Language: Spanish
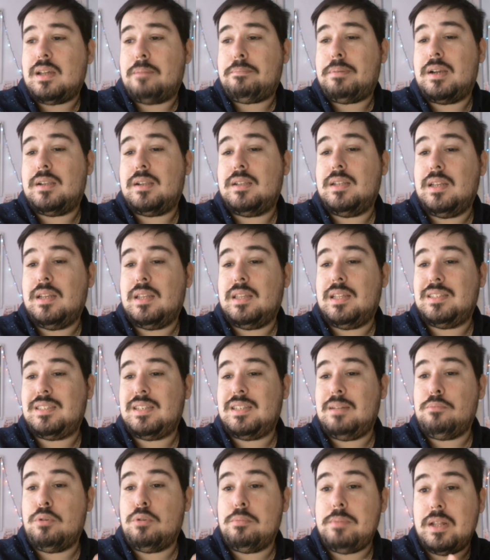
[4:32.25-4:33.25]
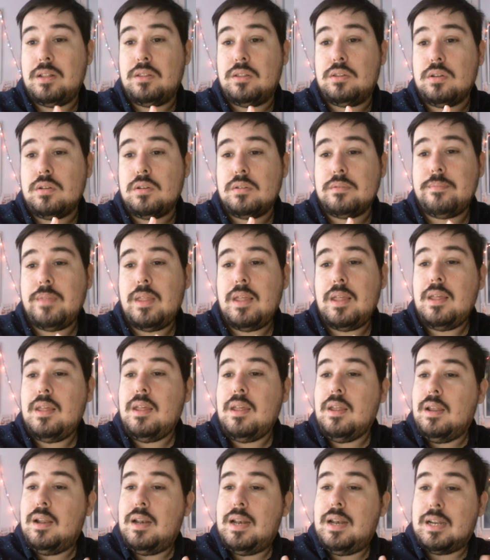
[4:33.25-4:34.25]
A partir de ese momento,
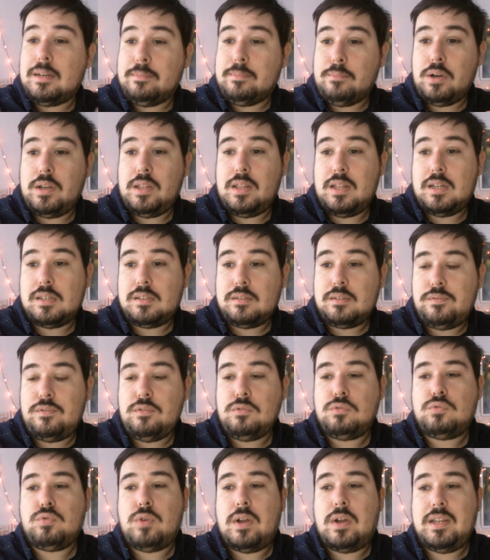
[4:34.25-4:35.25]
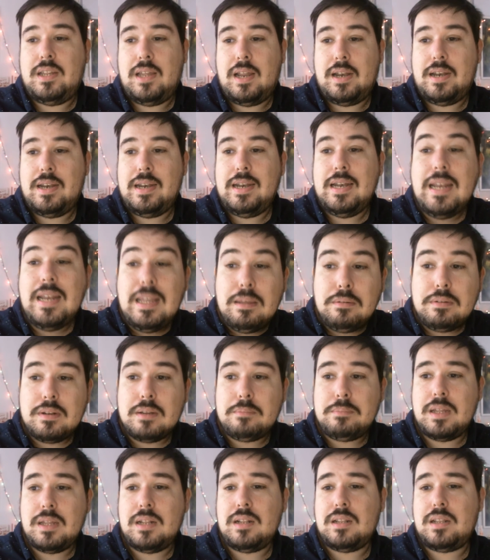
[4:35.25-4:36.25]
las monedas fluctuarían
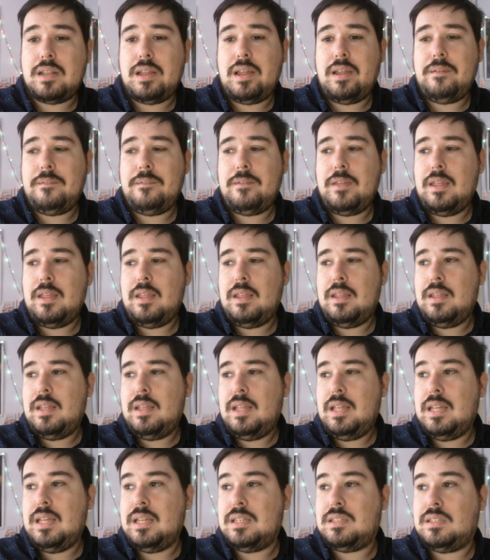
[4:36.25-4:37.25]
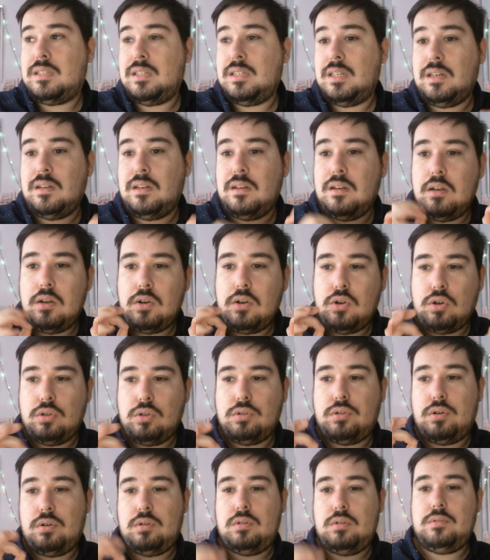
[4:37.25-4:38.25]
libremente y sin
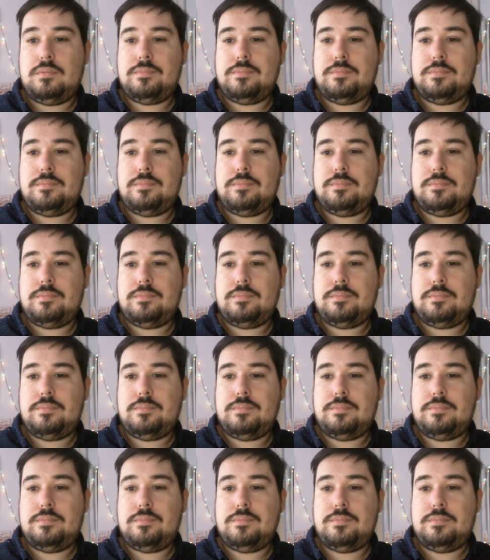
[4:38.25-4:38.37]
control.